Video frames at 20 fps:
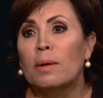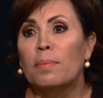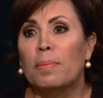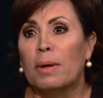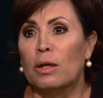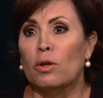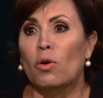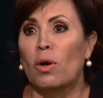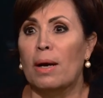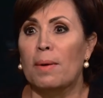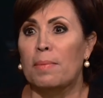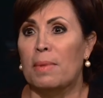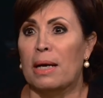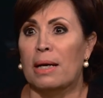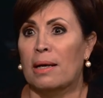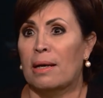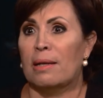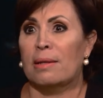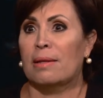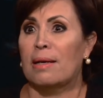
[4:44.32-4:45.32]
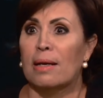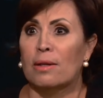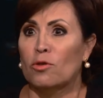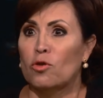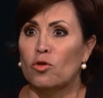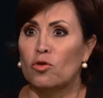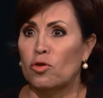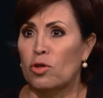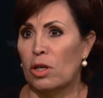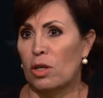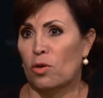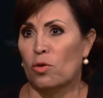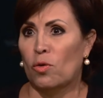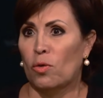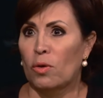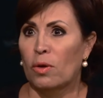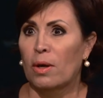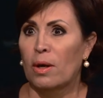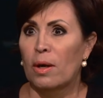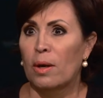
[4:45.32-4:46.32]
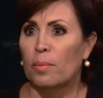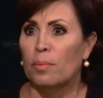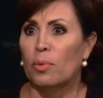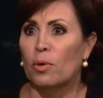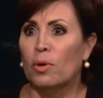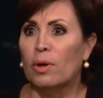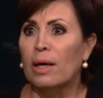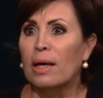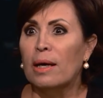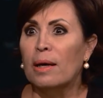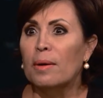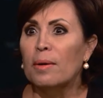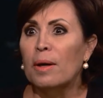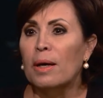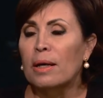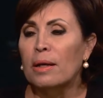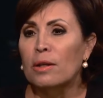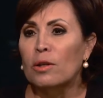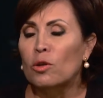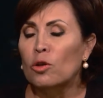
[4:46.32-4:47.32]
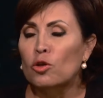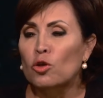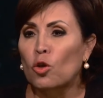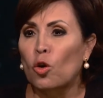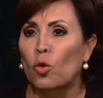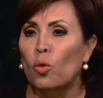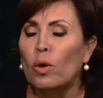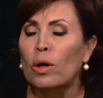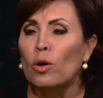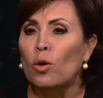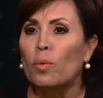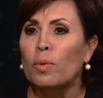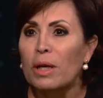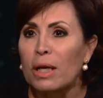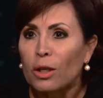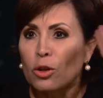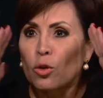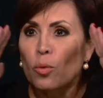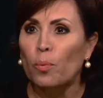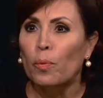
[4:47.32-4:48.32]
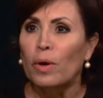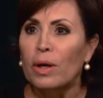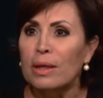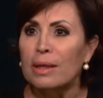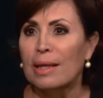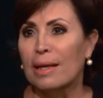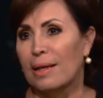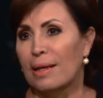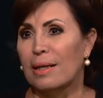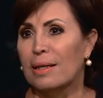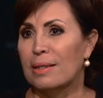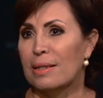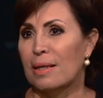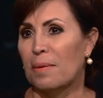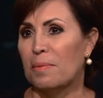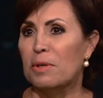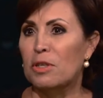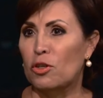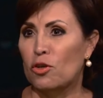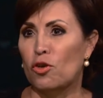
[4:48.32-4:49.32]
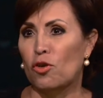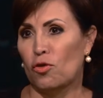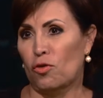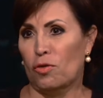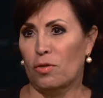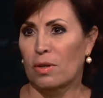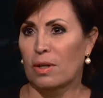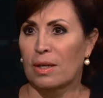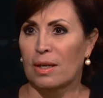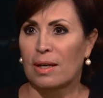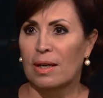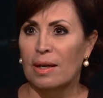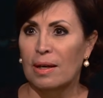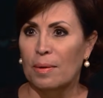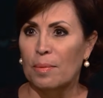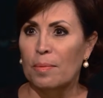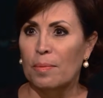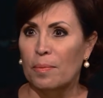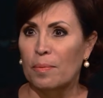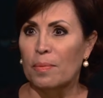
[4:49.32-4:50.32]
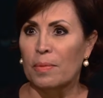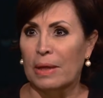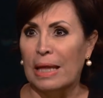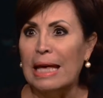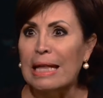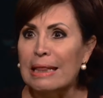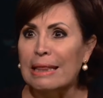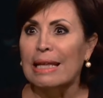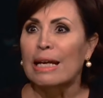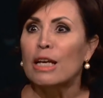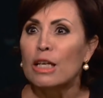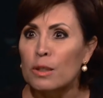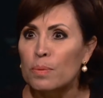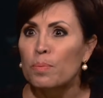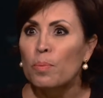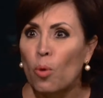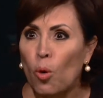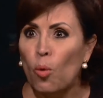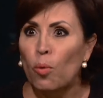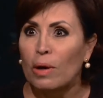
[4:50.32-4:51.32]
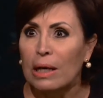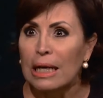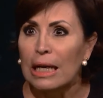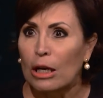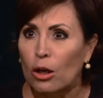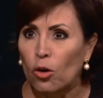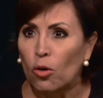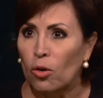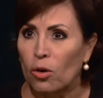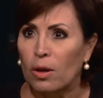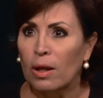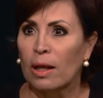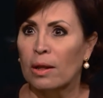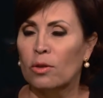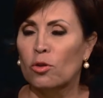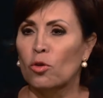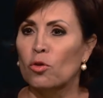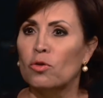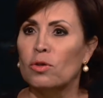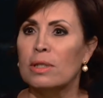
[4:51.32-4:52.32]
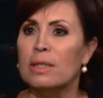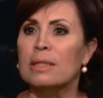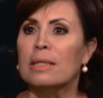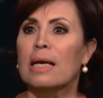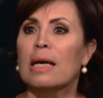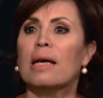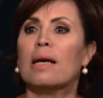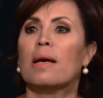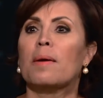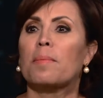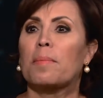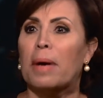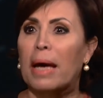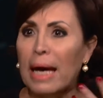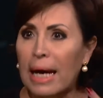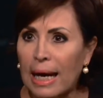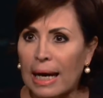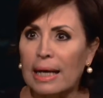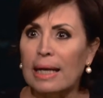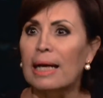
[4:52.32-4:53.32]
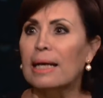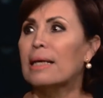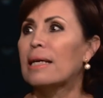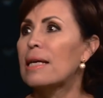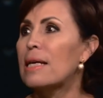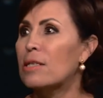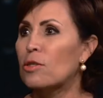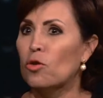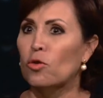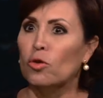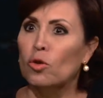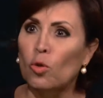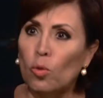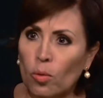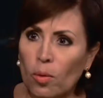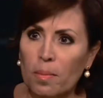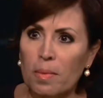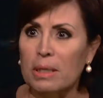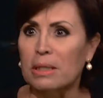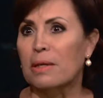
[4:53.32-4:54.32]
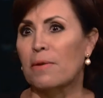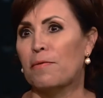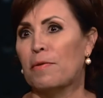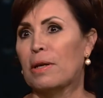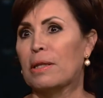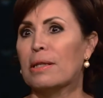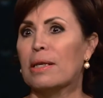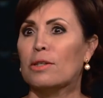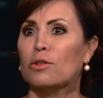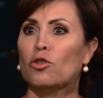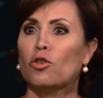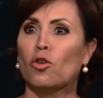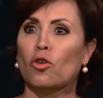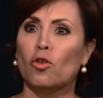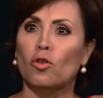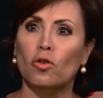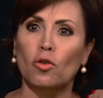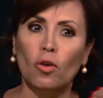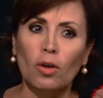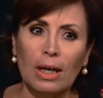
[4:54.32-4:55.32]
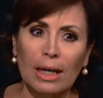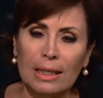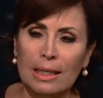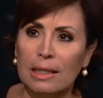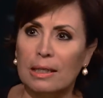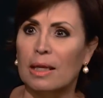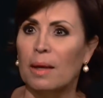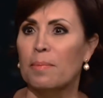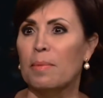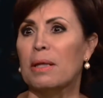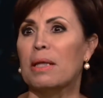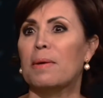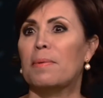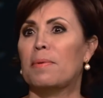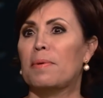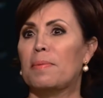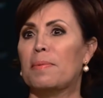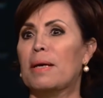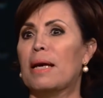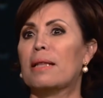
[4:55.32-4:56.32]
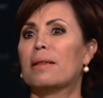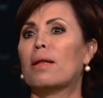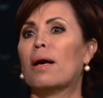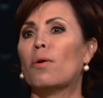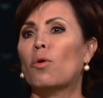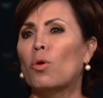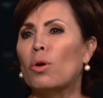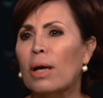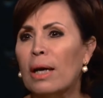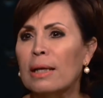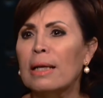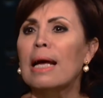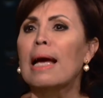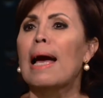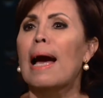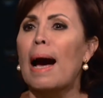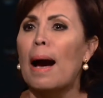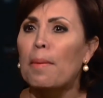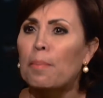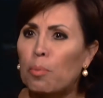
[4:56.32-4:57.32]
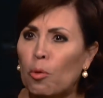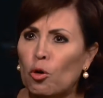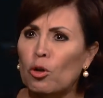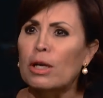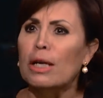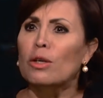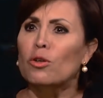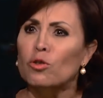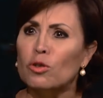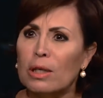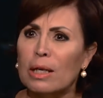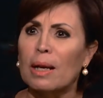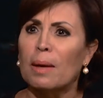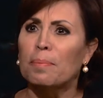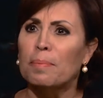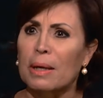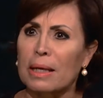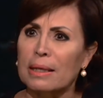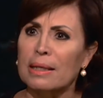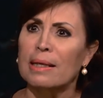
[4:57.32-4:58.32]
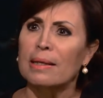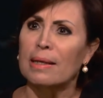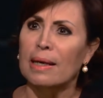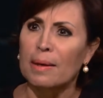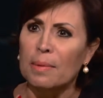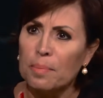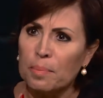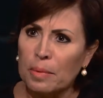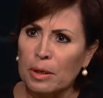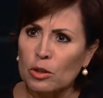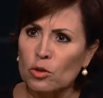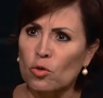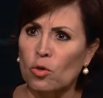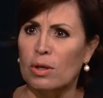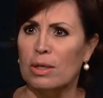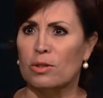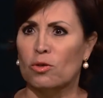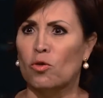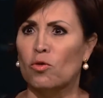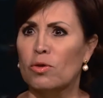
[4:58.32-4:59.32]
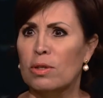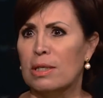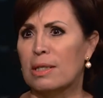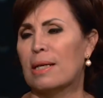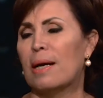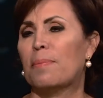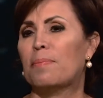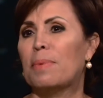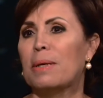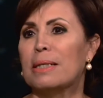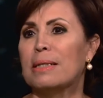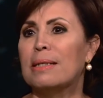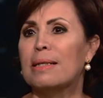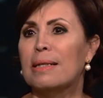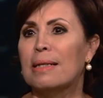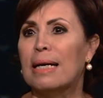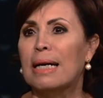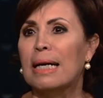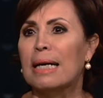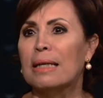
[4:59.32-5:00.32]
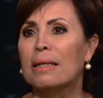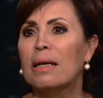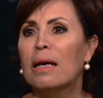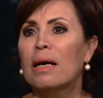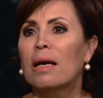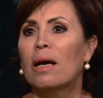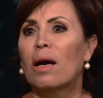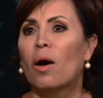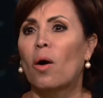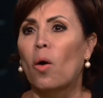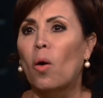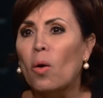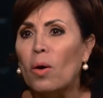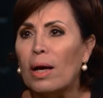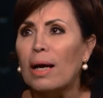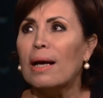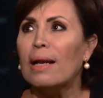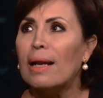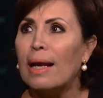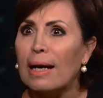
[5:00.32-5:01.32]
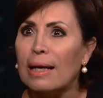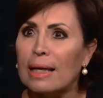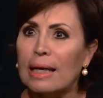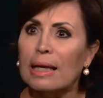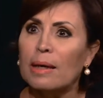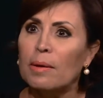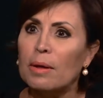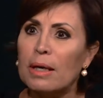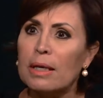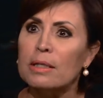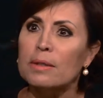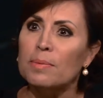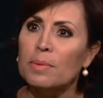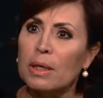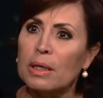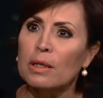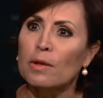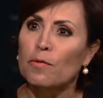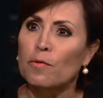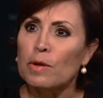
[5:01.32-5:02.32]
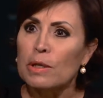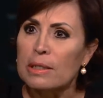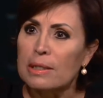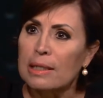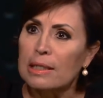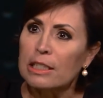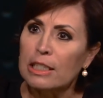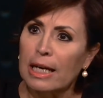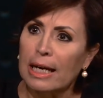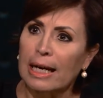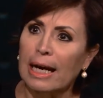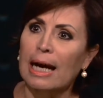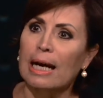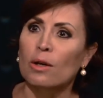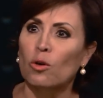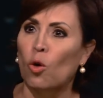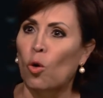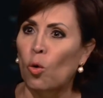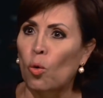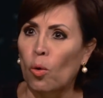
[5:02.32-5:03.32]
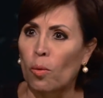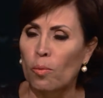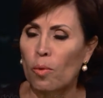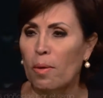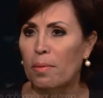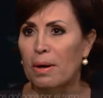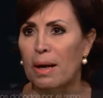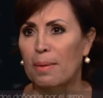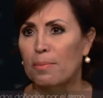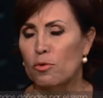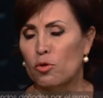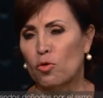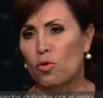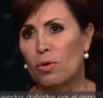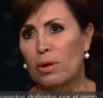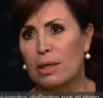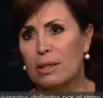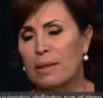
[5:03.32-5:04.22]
el panorama, el diagnóstico, porque solo el gobierno puede tener esa visión de interés público. Entonces, vengan aquí, es donde hubo más afectación, oigan el tema de vivienda, oigan, apóyenos en la parte de personas con discapacidad, oigan, aquí es bien difícil llegar o como hablamos con